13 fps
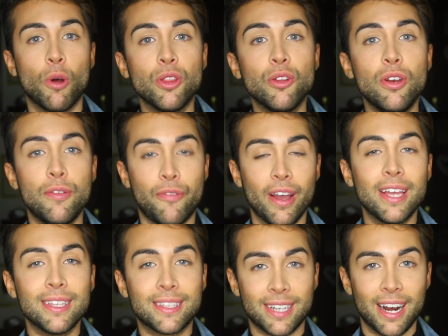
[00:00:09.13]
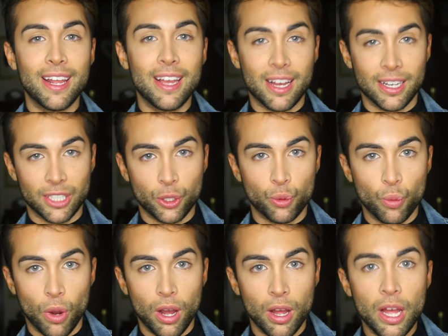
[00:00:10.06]
quando li fai entrare in casa
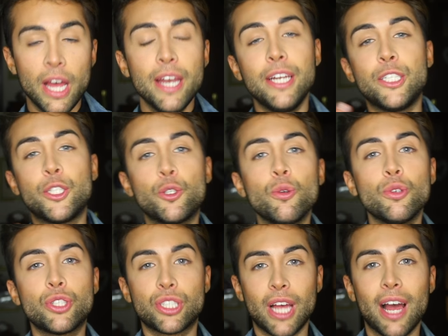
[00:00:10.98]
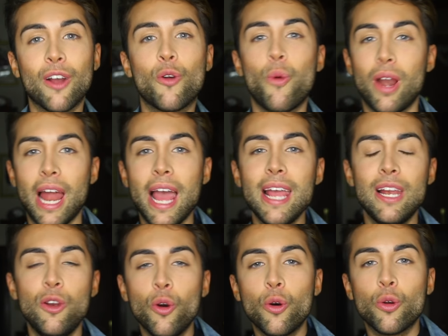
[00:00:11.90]
tua, nessuno sa qual è
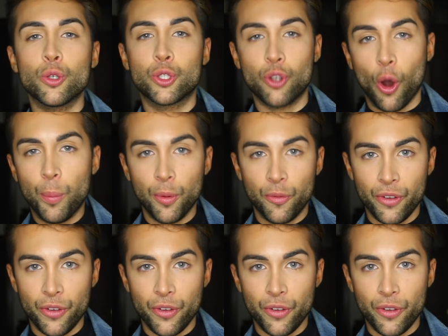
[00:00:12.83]
il loro scopo